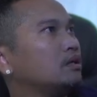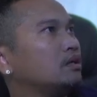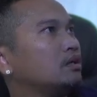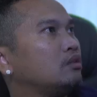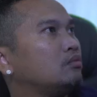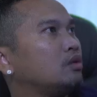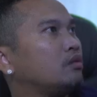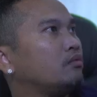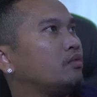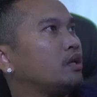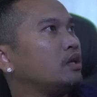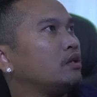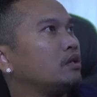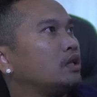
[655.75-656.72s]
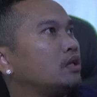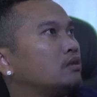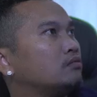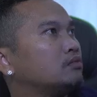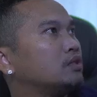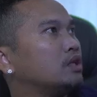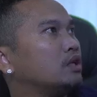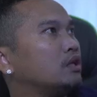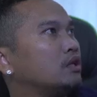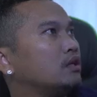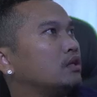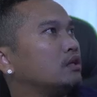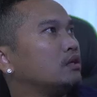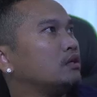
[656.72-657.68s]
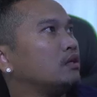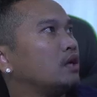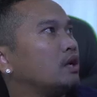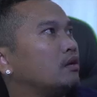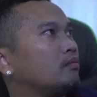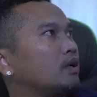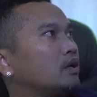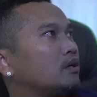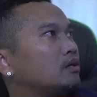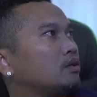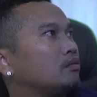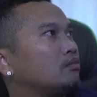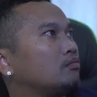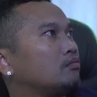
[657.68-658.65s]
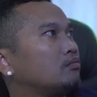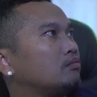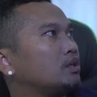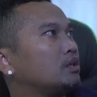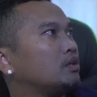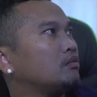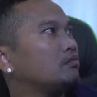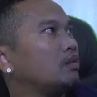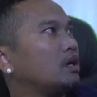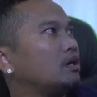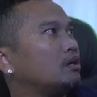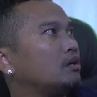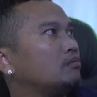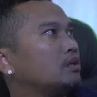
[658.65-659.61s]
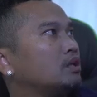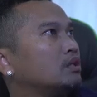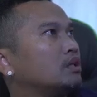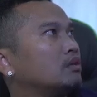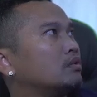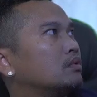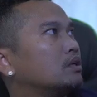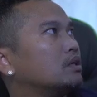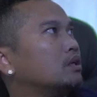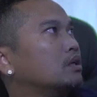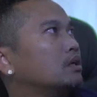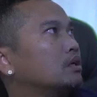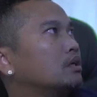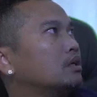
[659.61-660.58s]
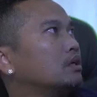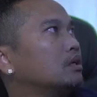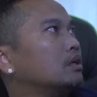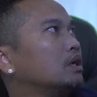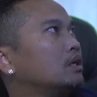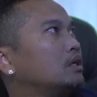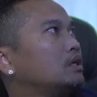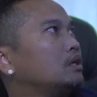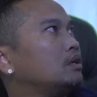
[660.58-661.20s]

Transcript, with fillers: nhom hot fake để nhom xin lừa ép nặng nhom cái nhớ bao cái mơ chăng mà anh ấy